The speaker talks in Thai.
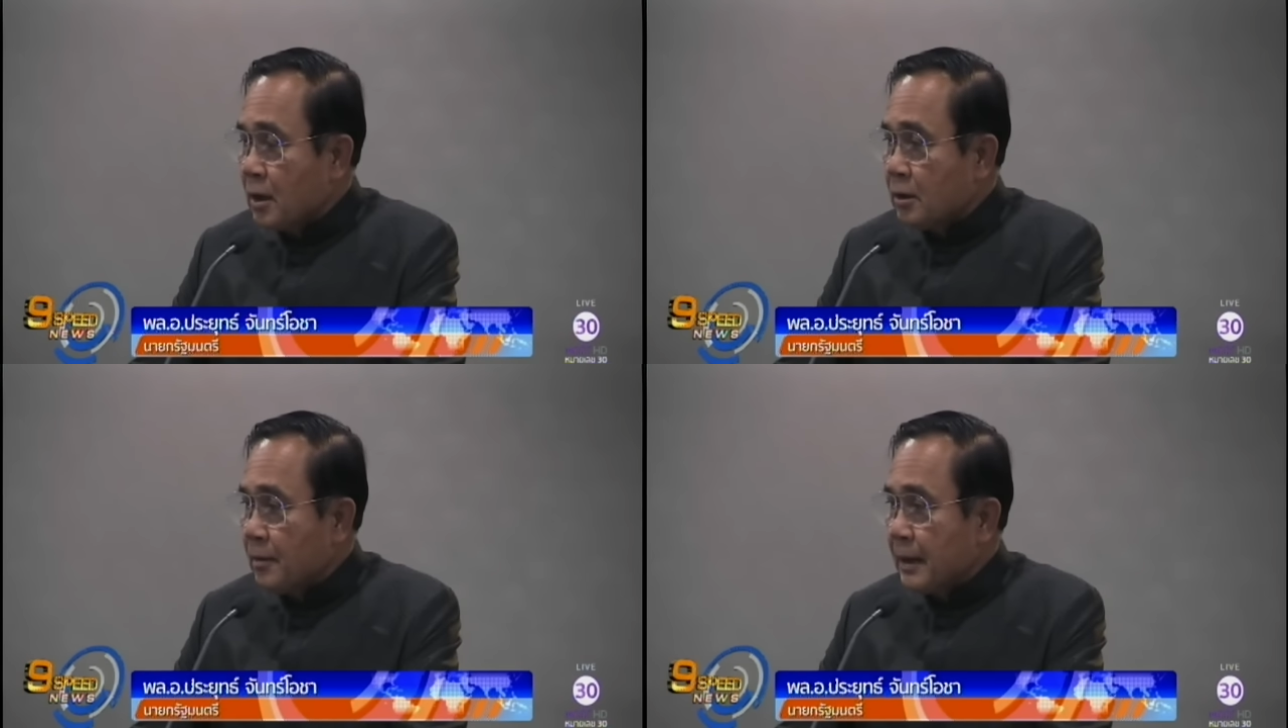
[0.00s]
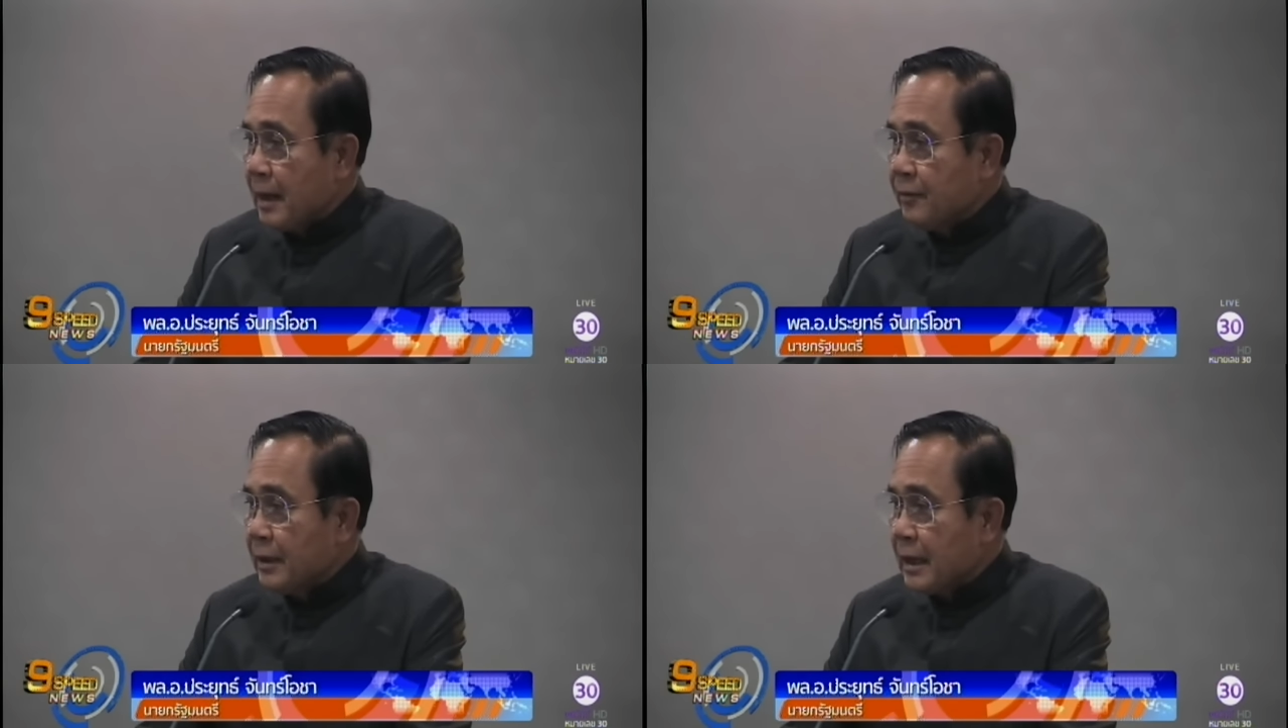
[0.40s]
ก็ต้องไป
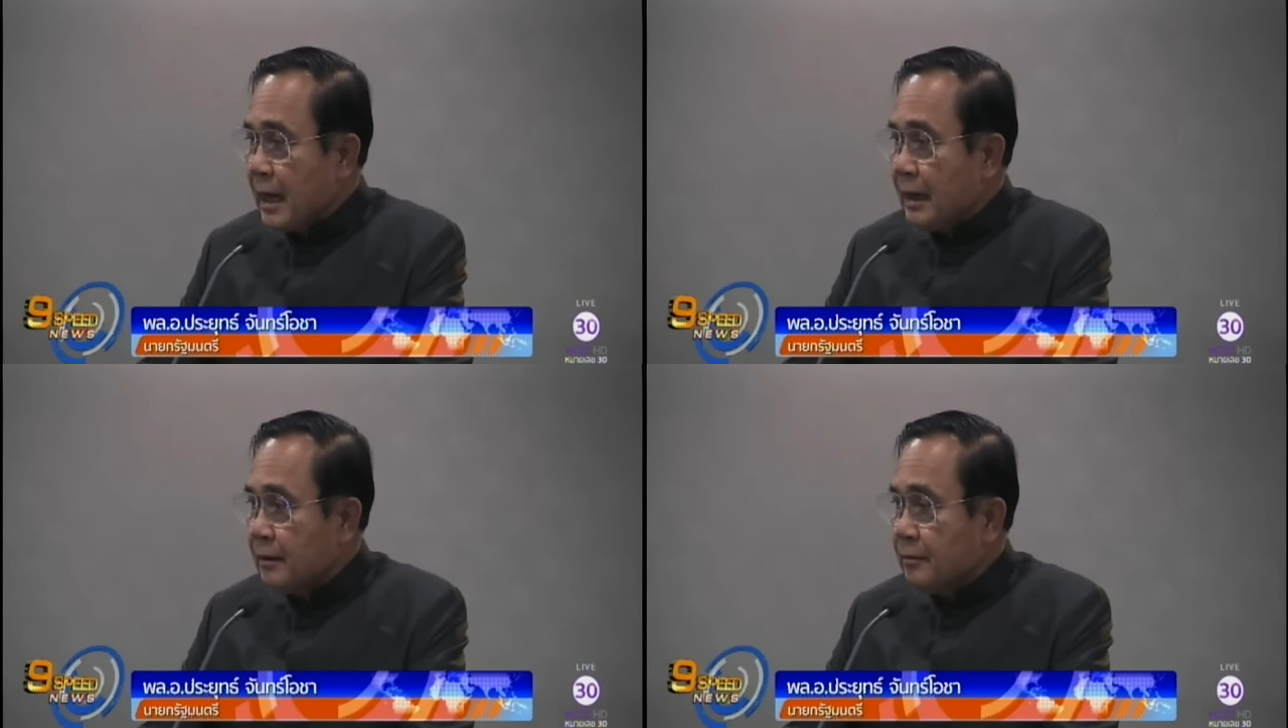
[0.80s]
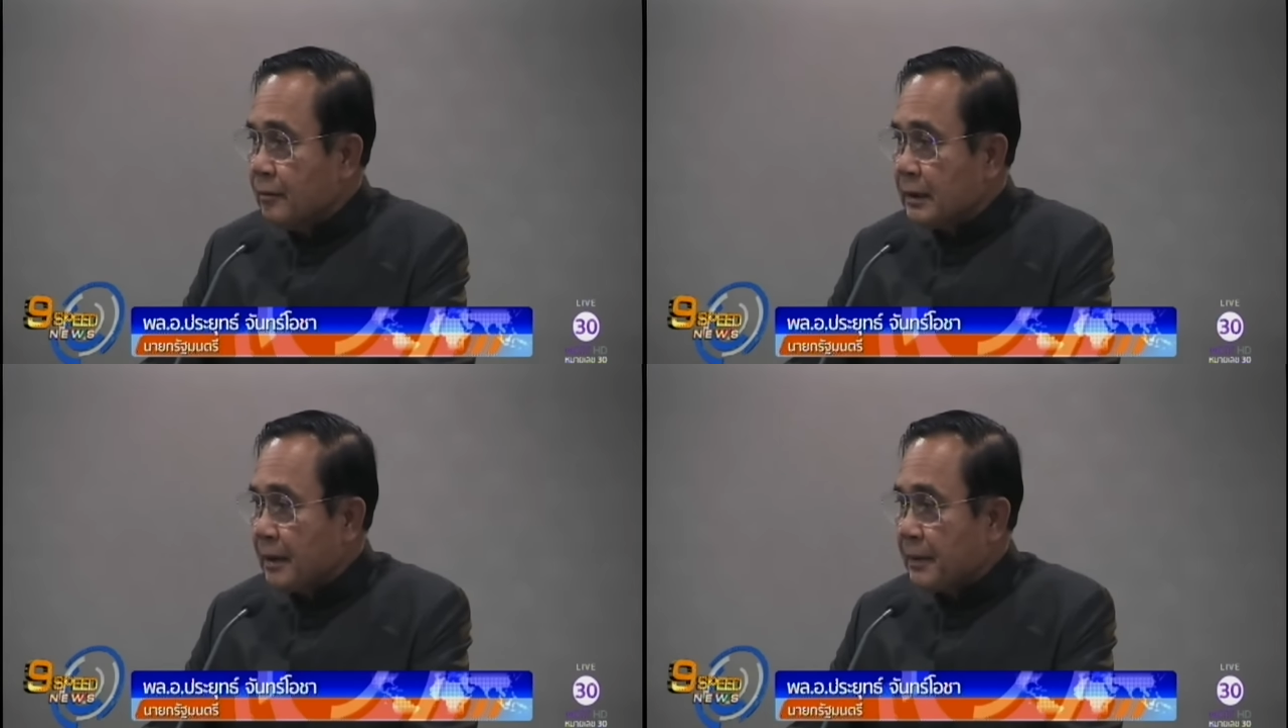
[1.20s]
หาวิธีการ
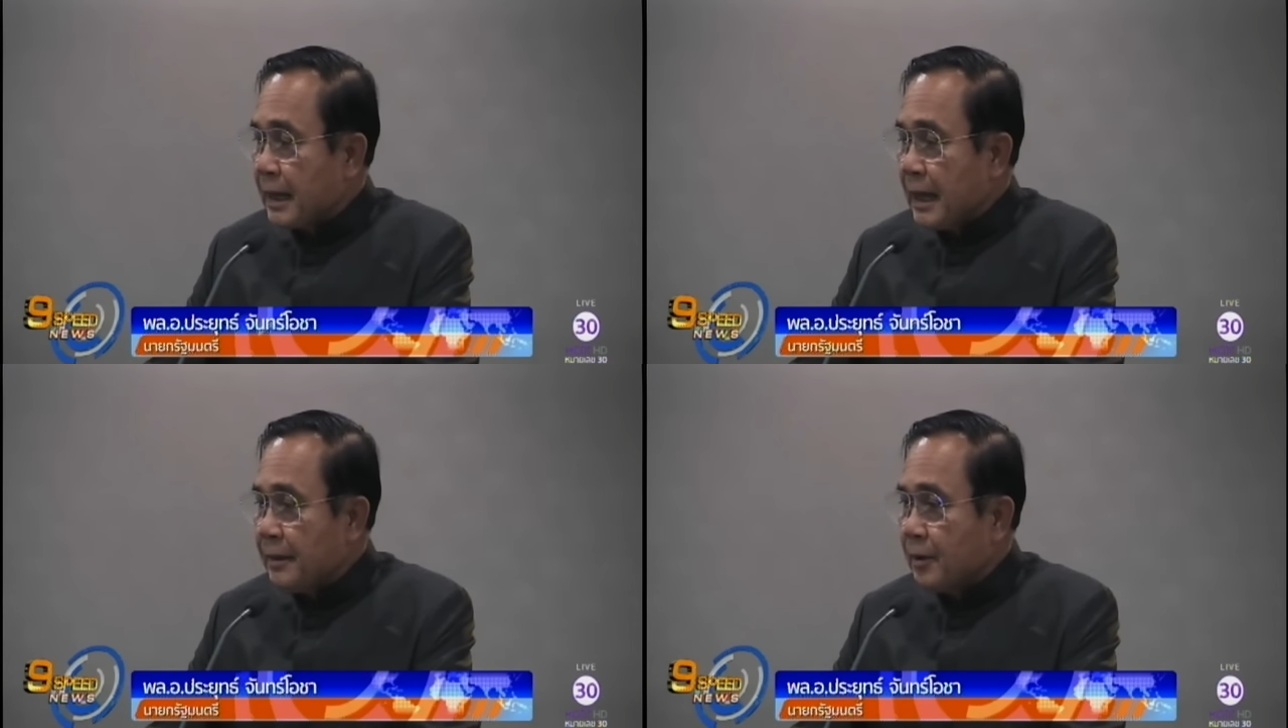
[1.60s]
ว่าจะทำยังไง